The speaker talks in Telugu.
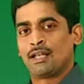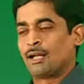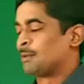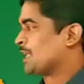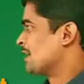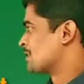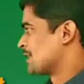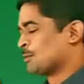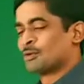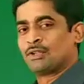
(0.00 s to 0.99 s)
కాబట్టి ఆన్సర్
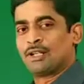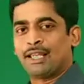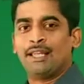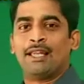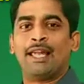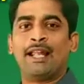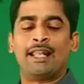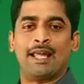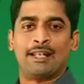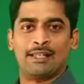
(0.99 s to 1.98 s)
ఏమవుతుందంటే ఏ
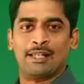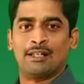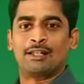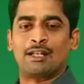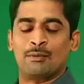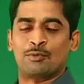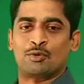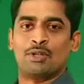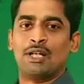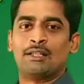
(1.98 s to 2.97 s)
డానియల్ కమ్స్
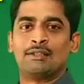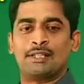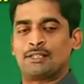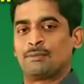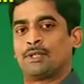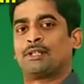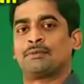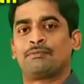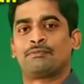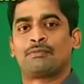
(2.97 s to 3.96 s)
టు ద జడ్జ్మెంట్
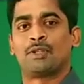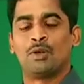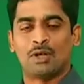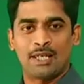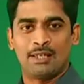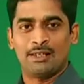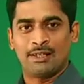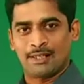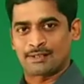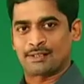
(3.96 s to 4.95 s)
ఓకే
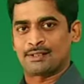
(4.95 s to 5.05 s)
ఎస్